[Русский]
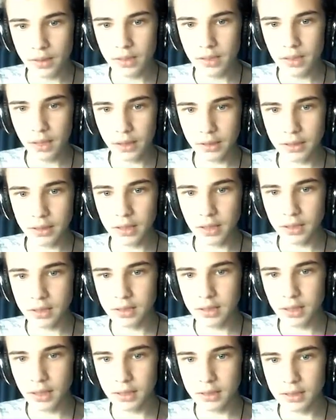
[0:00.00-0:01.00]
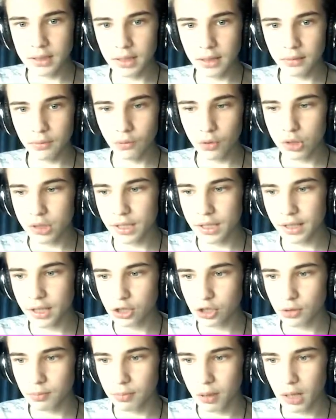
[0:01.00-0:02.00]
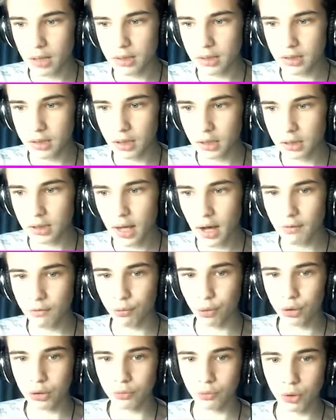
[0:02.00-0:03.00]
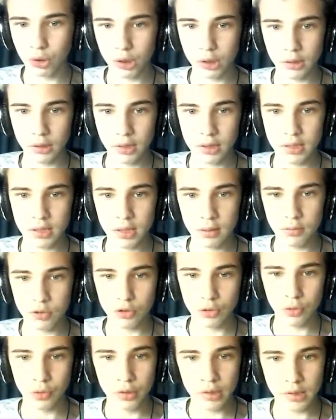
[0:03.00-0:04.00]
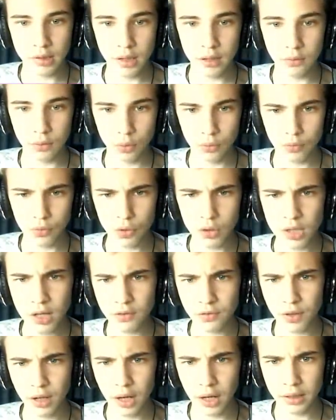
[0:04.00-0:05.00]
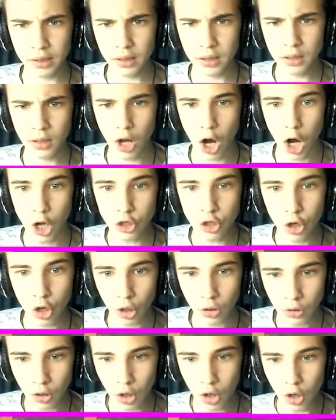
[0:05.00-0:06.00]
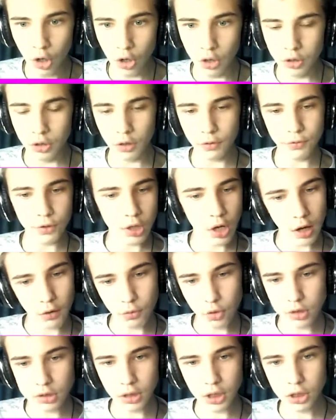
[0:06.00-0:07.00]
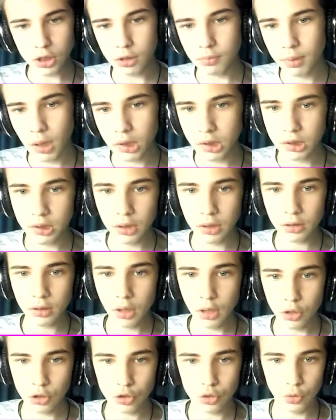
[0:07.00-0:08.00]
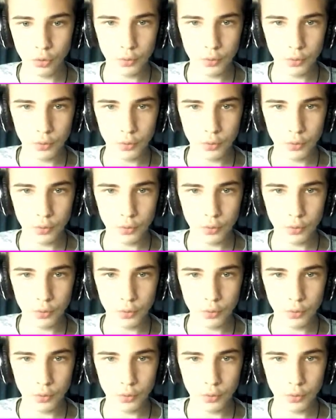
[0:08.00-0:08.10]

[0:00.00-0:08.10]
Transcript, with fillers: Где, где, где, где? Возле нашей базы стоит. Да, вот, вот этот Т-70. Он стоит. Он вроде АФК, да? А нет! Не АФК, вот наша база стоит хорошо.